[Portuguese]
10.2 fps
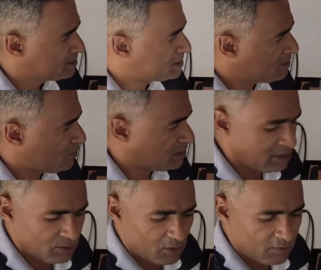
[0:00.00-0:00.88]

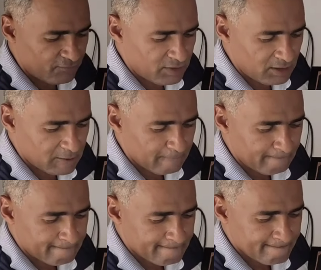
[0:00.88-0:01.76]
59
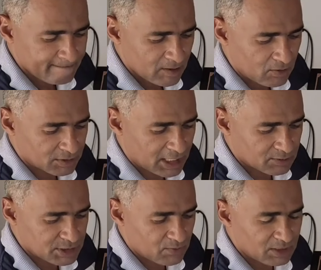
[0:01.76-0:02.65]
Ó, tá
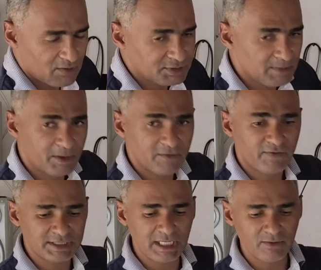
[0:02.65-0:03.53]
com 59, você pode
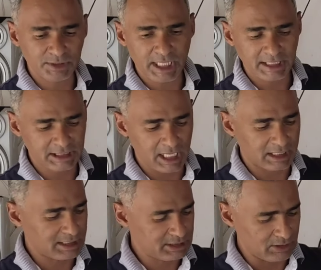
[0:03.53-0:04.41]
fazer com
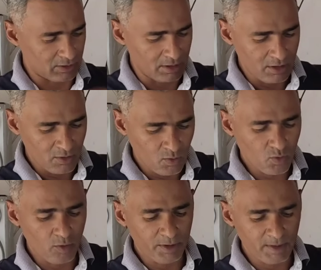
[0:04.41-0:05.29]
60, assim, ó. O
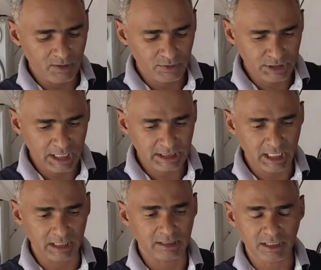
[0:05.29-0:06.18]
comprimento com
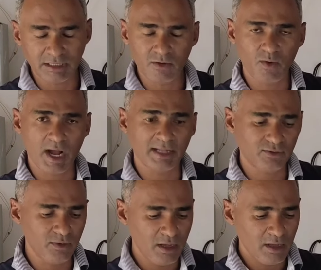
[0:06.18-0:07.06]
60,
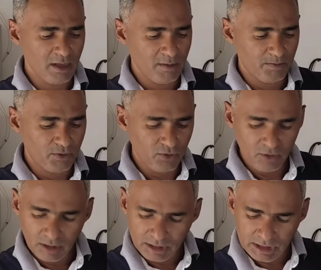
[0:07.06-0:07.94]
34
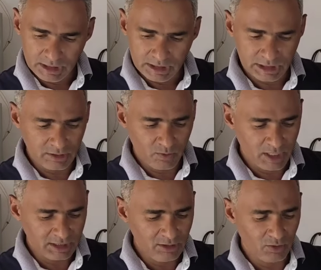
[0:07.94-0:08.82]
por
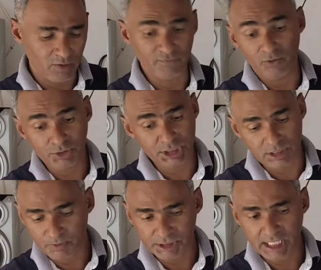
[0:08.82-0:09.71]
59, ou
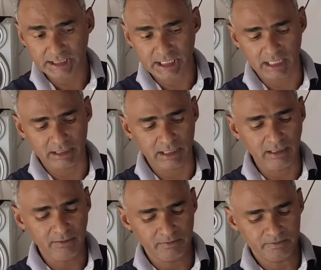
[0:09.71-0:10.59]
seja, por 60,
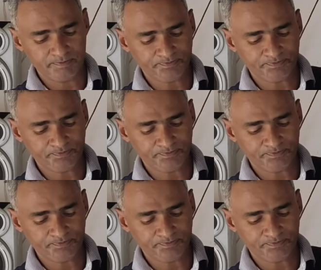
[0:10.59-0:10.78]
né?